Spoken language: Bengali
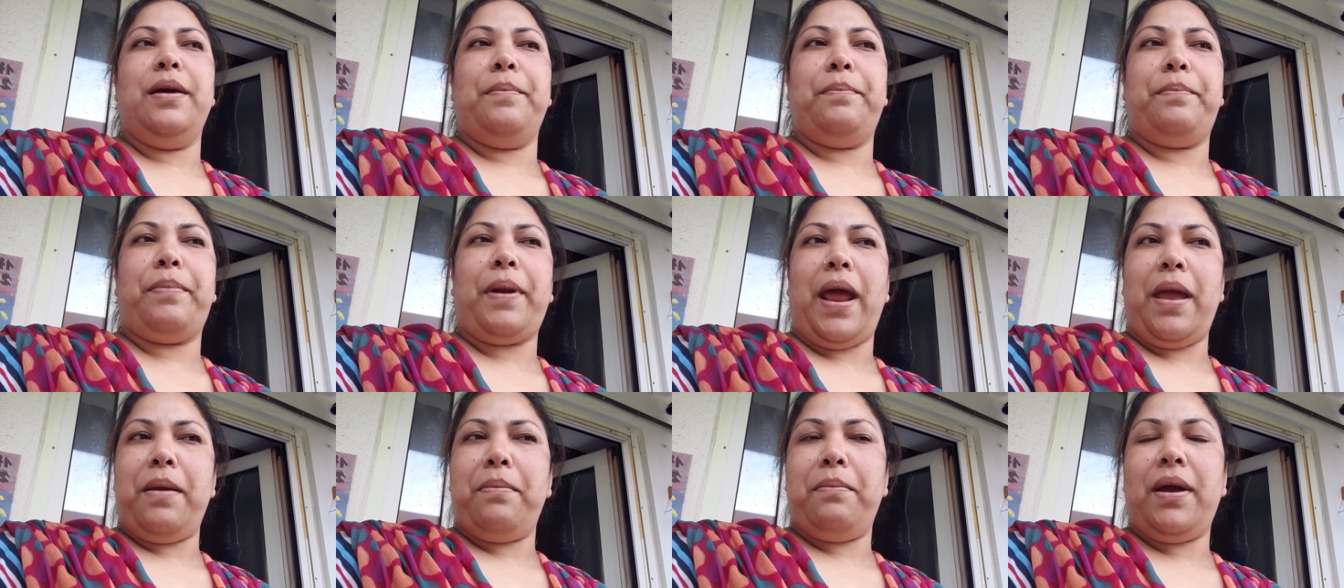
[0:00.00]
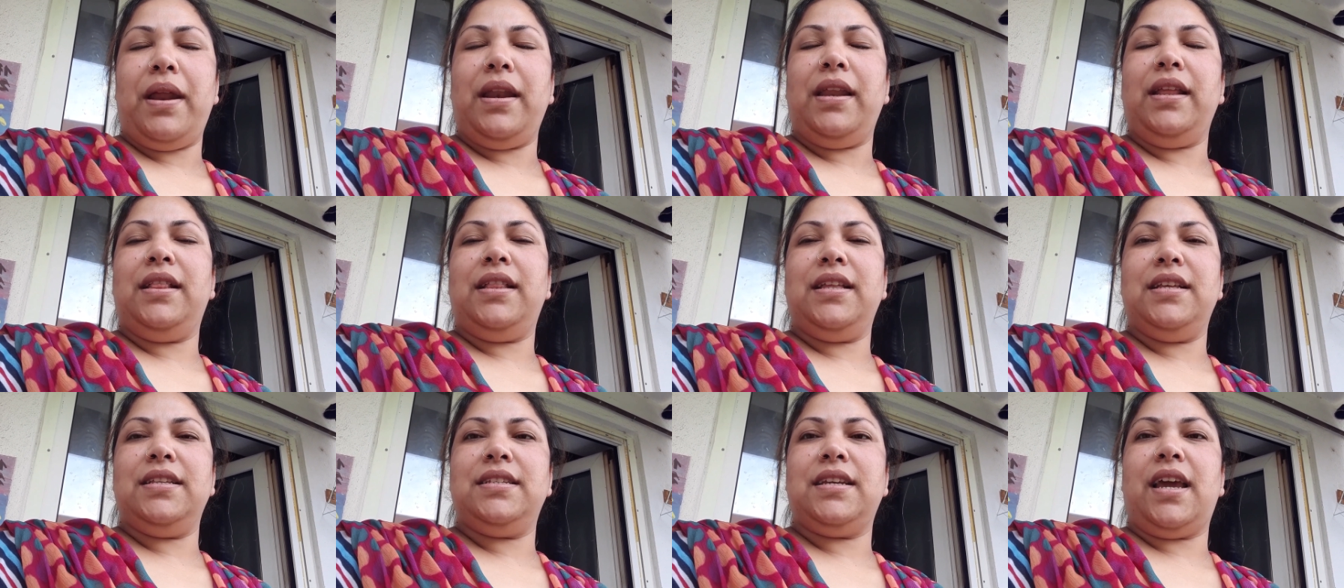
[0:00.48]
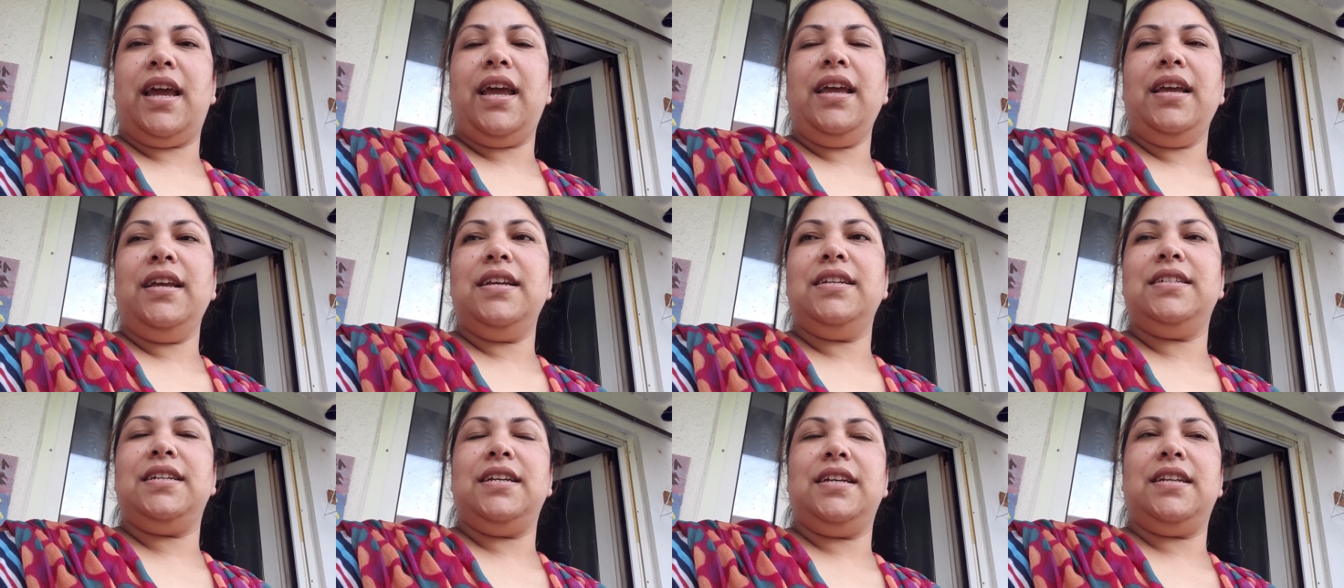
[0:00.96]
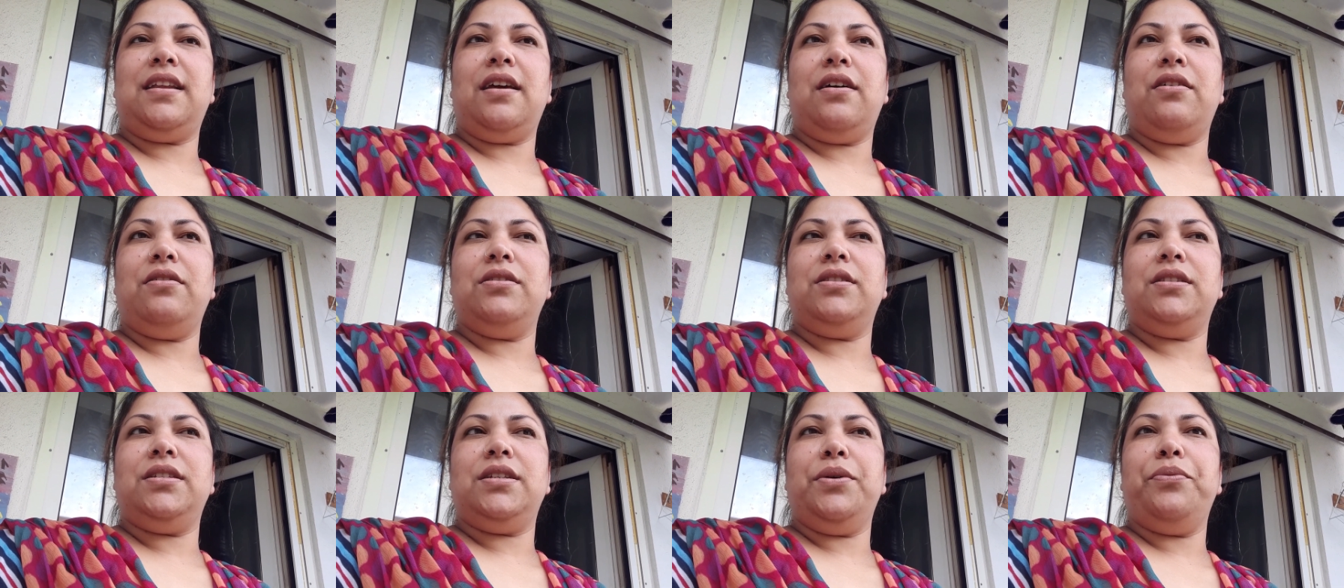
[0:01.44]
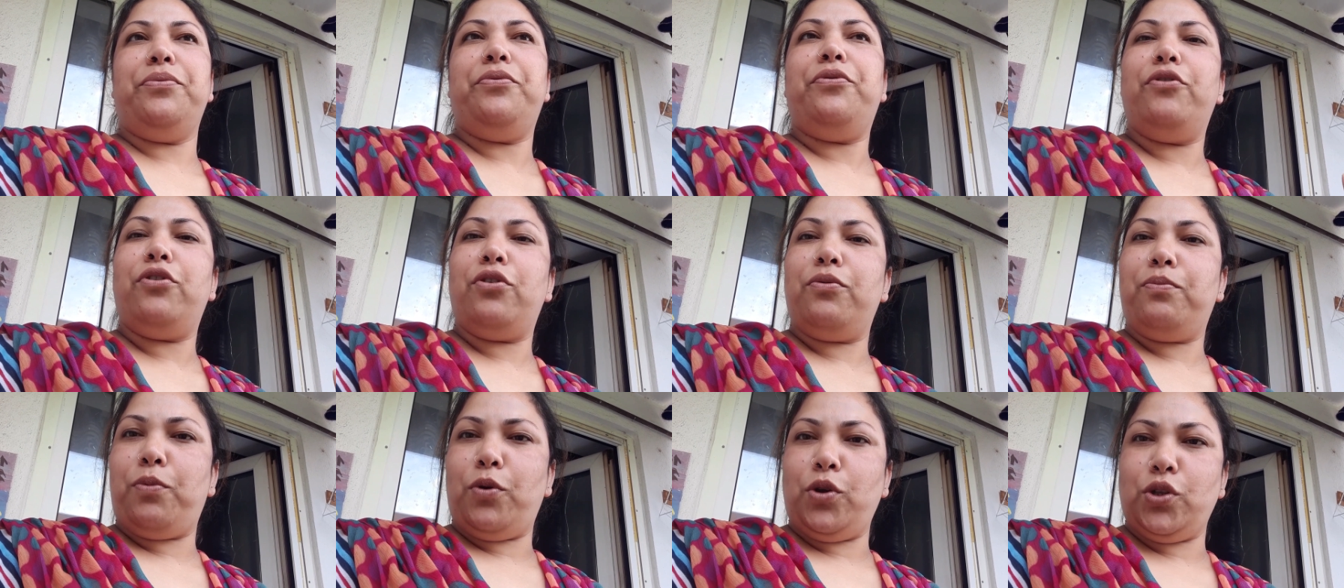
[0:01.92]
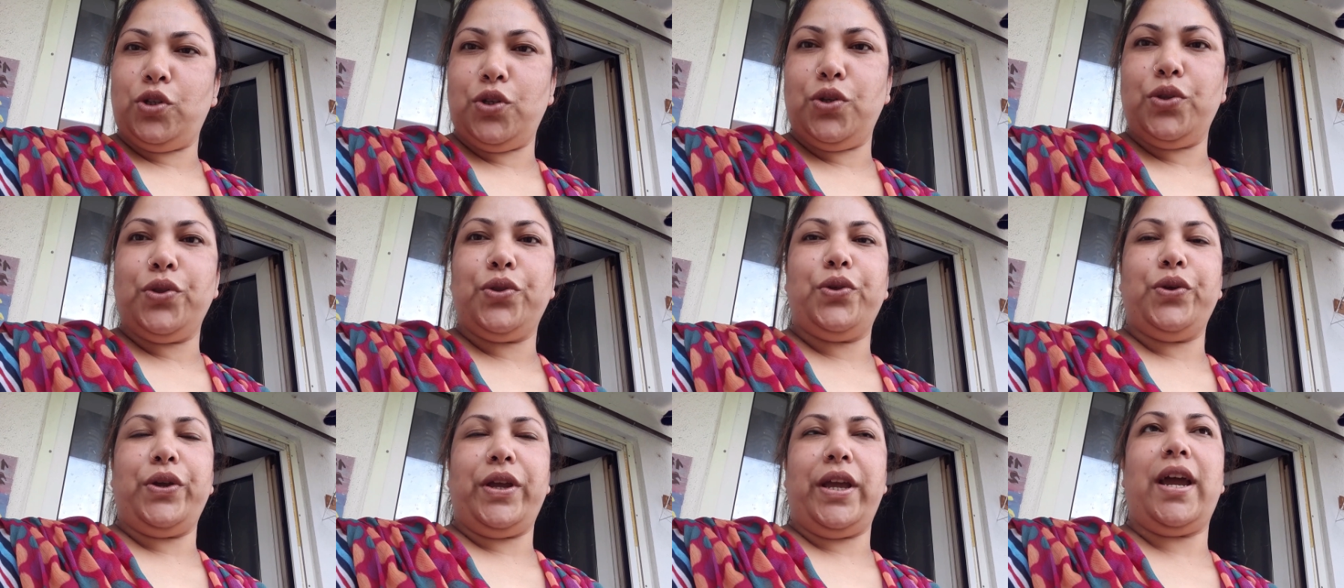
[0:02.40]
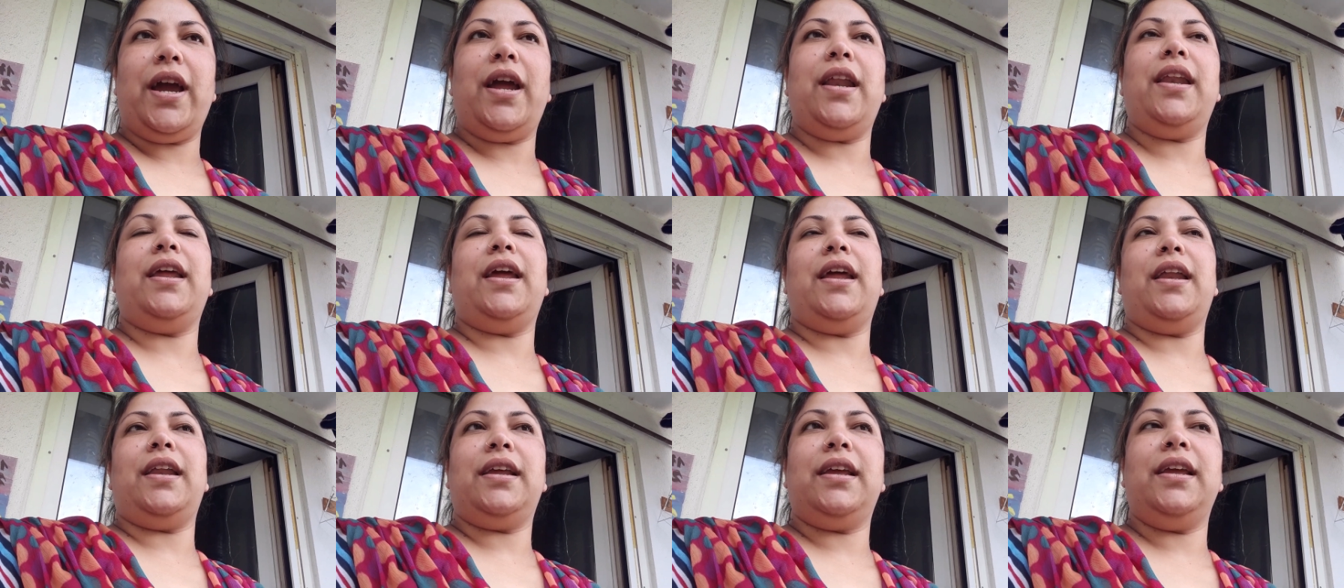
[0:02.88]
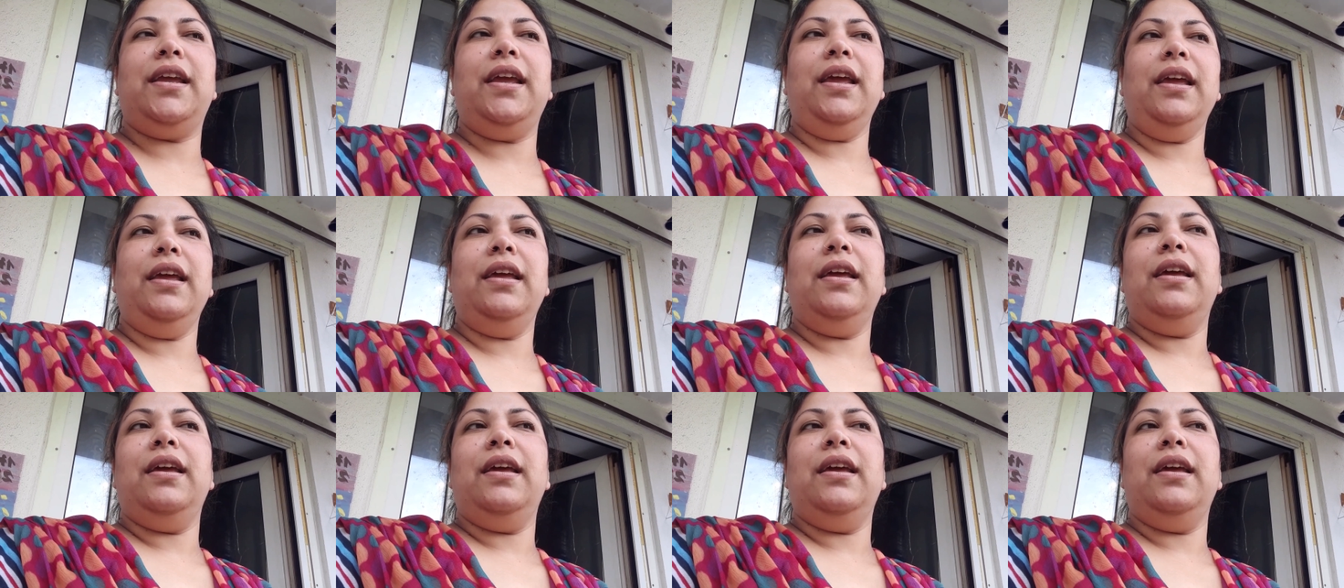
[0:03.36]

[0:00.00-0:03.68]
প্রাইমারিতে যায় সেটা হচ্ছে ফোর পর্যন্ত এখানে আর কি